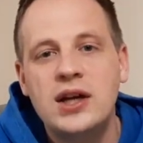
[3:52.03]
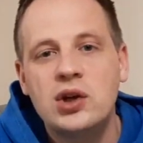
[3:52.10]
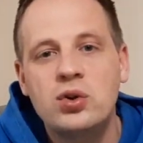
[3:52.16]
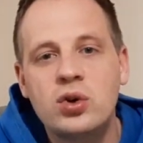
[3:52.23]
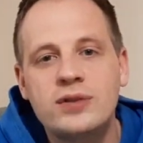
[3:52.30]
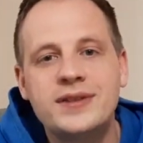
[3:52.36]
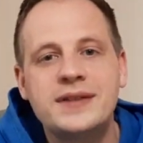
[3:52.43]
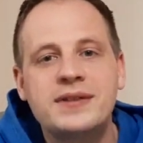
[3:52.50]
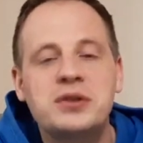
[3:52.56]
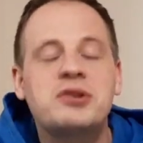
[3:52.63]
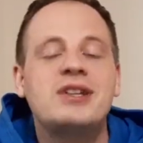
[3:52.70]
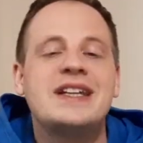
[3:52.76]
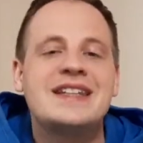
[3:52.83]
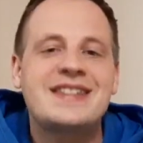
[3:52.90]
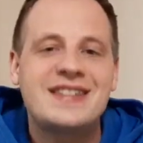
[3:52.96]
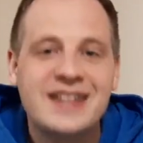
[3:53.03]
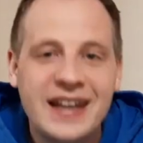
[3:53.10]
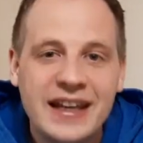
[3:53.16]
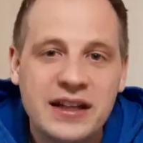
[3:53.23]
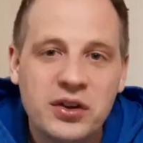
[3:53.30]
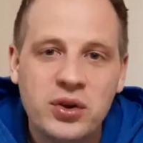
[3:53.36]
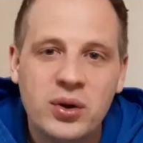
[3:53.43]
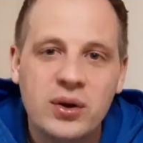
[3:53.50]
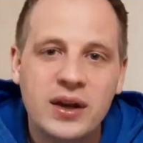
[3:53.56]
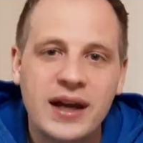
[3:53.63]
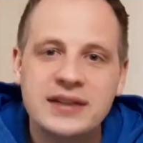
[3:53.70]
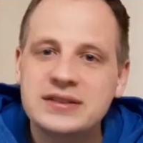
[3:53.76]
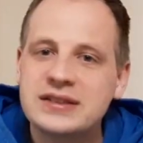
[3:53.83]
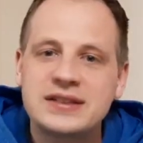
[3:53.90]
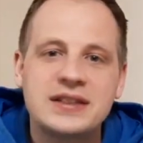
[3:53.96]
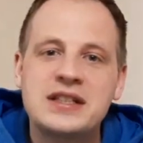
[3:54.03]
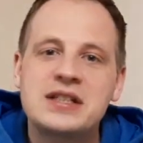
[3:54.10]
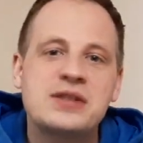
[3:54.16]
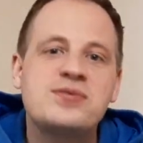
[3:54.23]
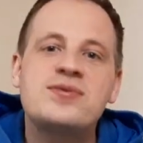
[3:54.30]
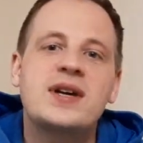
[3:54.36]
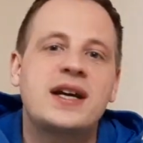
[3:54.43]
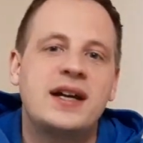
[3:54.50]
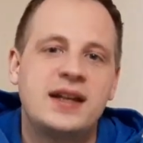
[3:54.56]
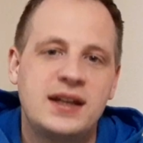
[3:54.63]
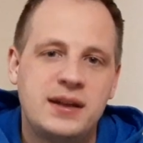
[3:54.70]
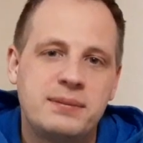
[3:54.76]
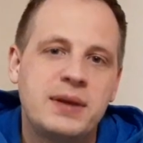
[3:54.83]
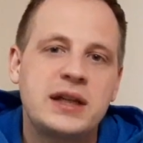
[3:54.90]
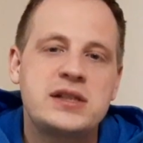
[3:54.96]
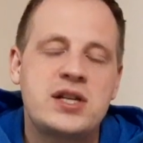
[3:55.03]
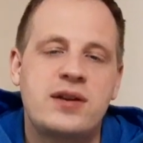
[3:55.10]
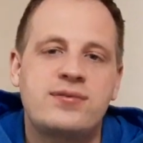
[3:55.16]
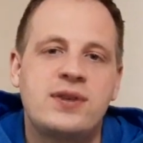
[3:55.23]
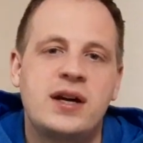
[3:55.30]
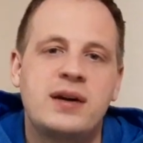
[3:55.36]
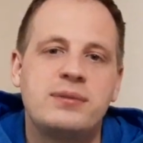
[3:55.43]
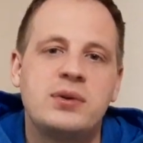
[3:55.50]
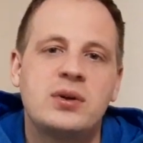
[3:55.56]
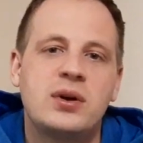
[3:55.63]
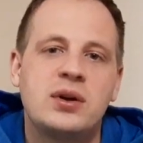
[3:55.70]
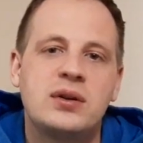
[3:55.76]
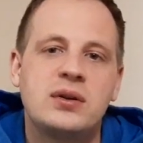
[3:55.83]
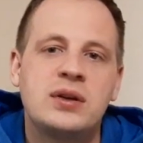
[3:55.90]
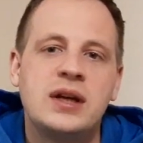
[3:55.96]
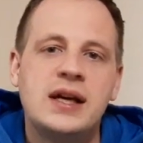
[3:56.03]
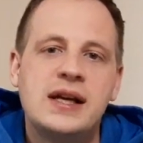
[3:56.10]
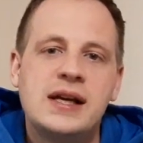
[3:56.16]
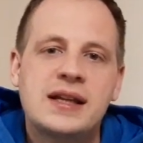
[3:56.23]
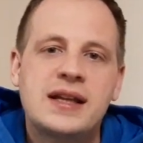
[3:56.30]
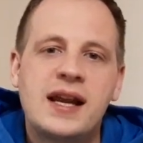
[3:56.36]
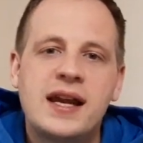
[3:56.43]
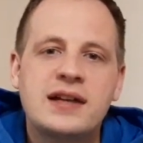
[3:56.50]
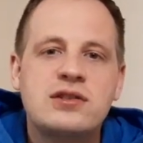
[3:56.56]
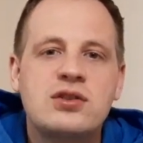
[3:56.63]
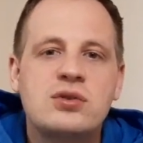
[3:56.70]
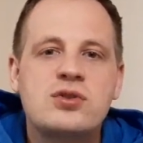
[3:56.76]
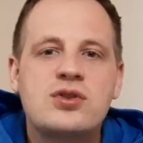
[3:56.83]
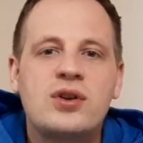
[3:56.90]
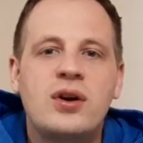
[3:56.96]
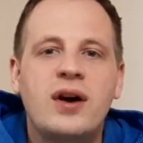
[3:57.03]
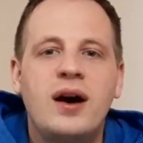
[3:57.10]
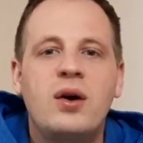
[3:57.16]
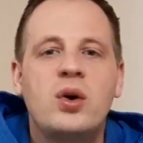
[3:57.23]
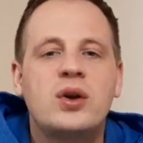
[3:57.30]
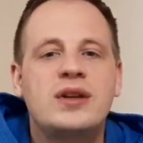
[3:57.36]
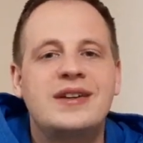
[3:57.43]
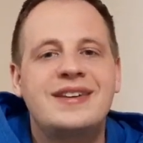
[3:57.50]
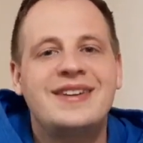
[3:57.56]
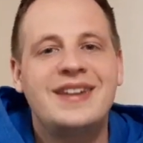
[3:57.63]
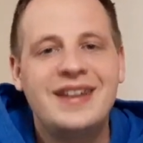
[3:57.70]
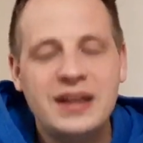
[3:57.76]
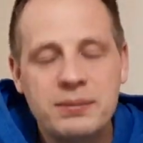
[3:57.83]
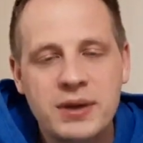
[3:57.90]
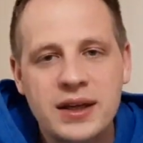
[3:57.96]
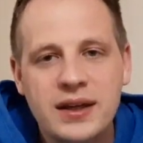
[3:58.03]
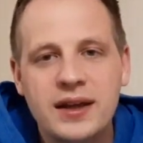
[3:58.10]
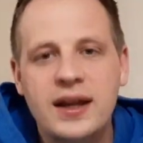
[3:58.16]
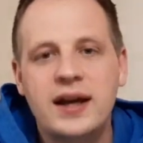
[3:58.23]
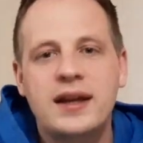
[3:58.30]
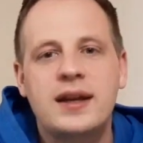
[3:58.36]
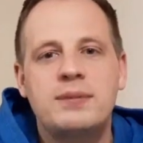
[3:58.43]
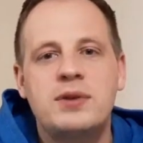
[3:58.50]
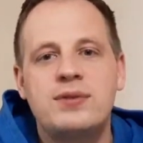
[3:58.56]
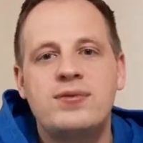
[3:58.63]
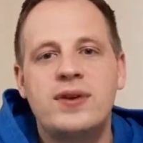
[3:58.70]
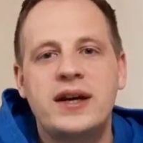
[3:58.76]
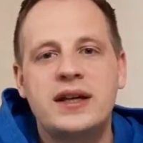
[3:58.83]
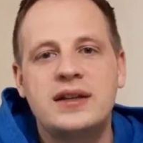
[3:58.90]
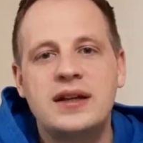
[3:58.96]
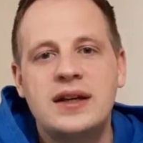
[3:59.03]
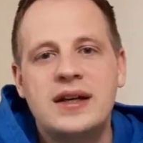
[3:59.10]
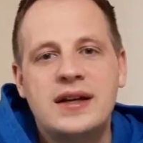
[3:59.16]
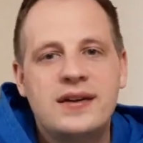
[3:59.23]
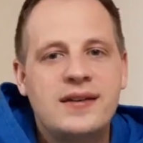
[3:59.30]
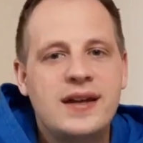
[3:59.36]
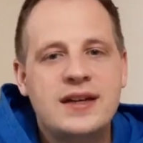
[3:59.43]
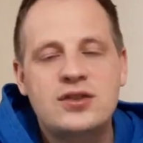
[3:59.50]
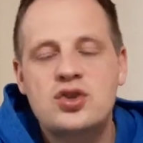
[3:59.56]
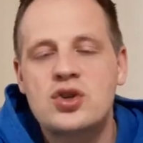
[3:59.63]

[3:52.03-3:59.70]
Nur weil wir es nicht sehen können, heißt es das nicht, dass wir keine Gemeinschaft haben können. Und da lasst uns doch auch die mit hineinnehmen, die vielleicht nicht